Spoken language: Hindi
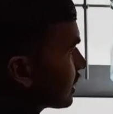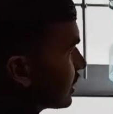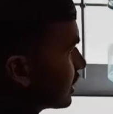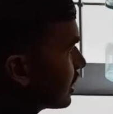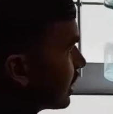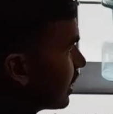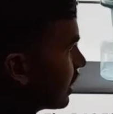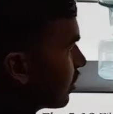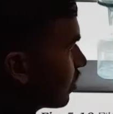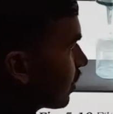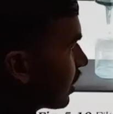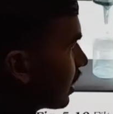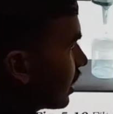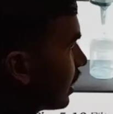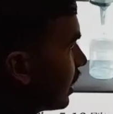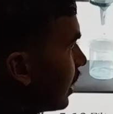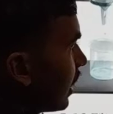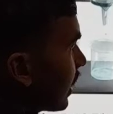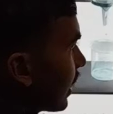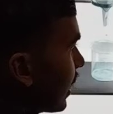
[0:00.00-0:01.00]
का चेंज नहीं हुआ
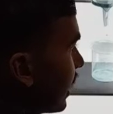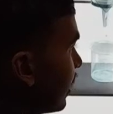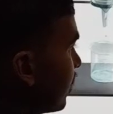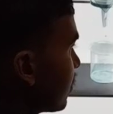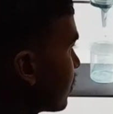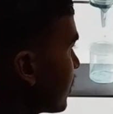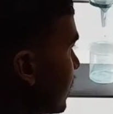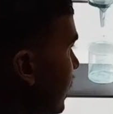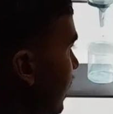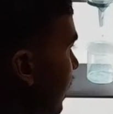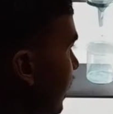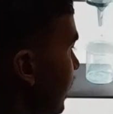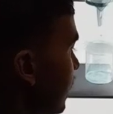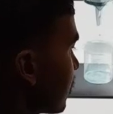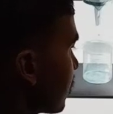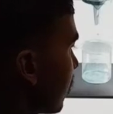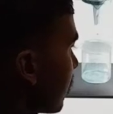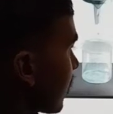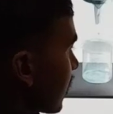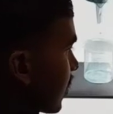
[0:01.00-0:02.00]
कैन यू सी एनी
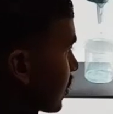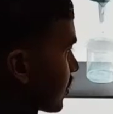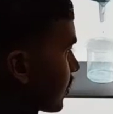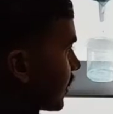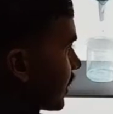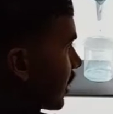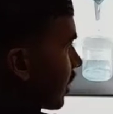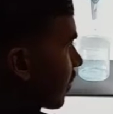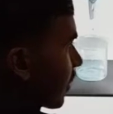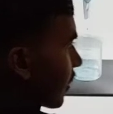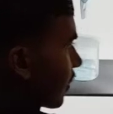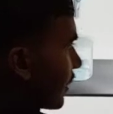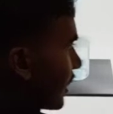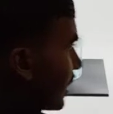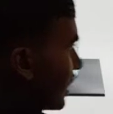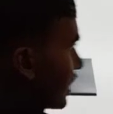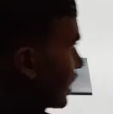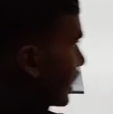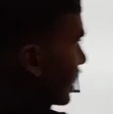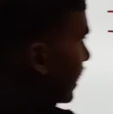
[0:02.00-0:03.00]
सोल्टर उसमें नमक भी नहीं